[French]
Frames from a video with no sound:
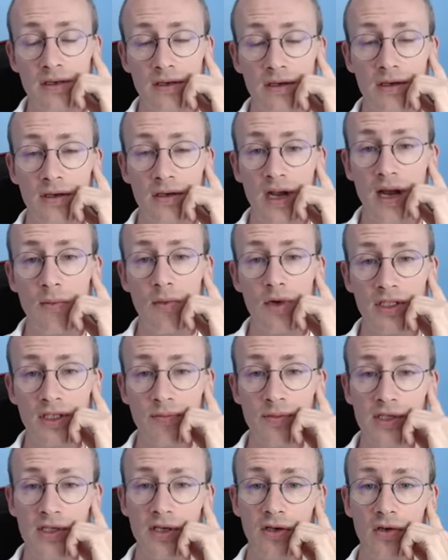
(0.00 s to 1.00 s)
la moitié
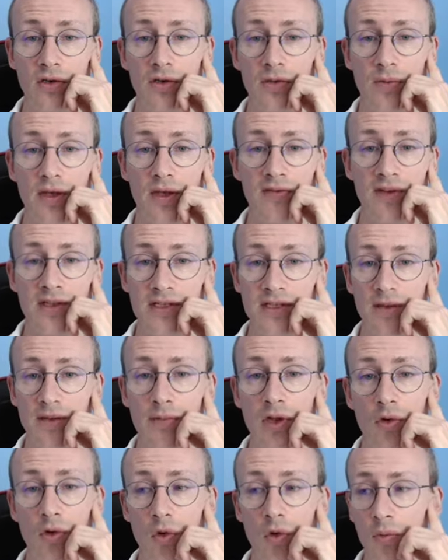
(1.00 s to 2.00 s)
de mes économies, 25
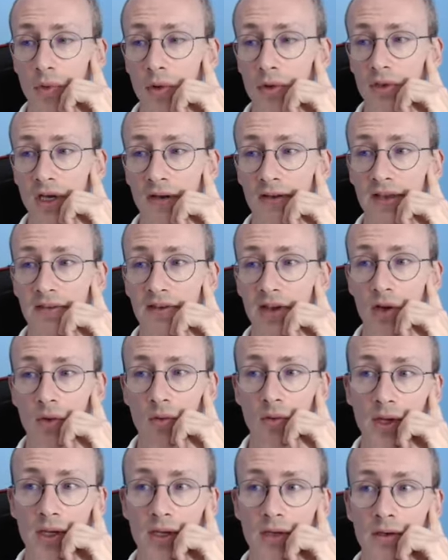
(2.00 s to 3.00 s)
000 euros pour travailler avec
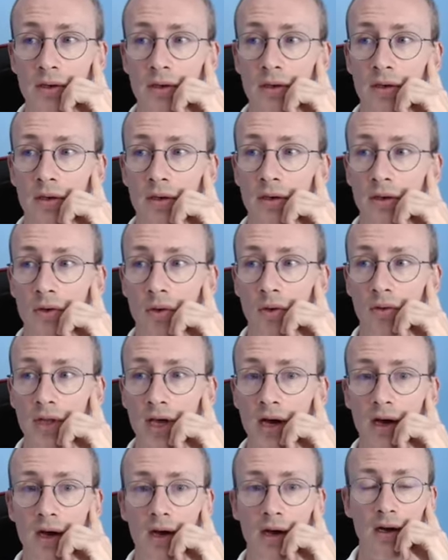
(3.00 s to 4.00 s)
lui on
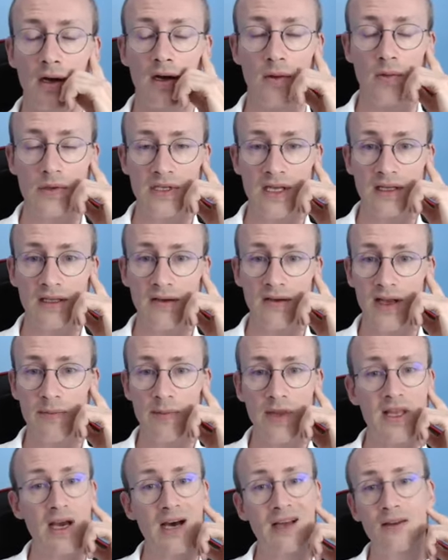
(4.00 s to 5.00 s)
a commencé à travailler de
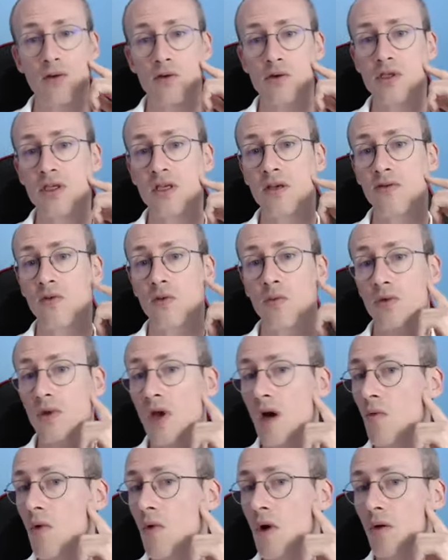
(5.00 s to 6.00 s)
manière intensive. Au bout
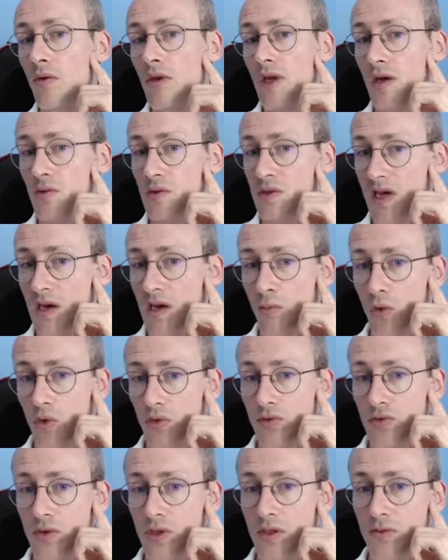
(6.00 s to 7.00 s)
d'un mois, on a lancé un
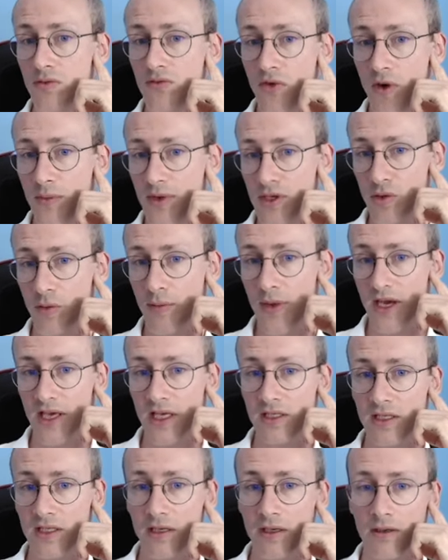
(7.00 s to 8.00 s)
produit, une formation
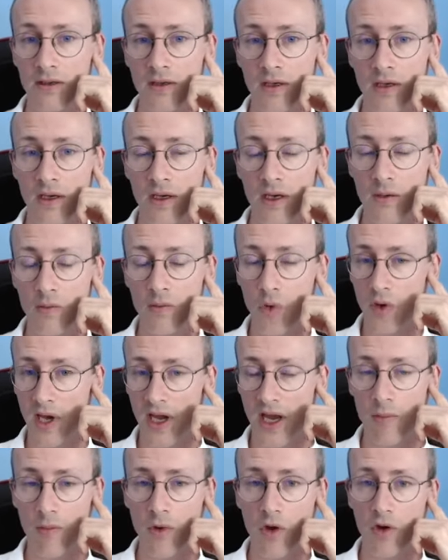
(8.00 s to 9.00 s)
marketing pour
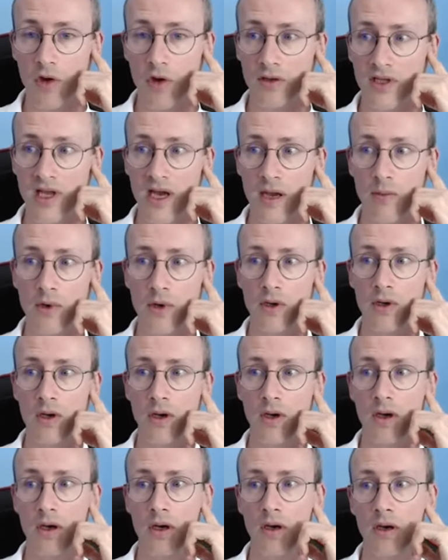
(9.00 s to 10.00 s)
créer un blog rentable.
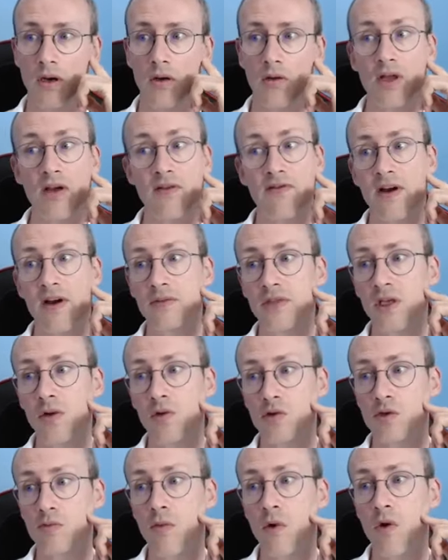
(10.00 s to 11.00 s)
Euh, on a fait un petit
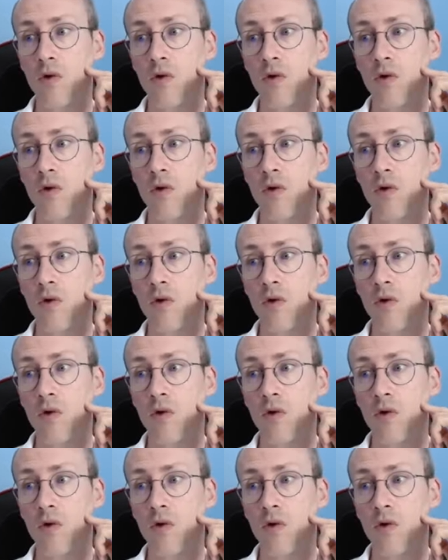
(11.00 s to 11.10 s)
lancement,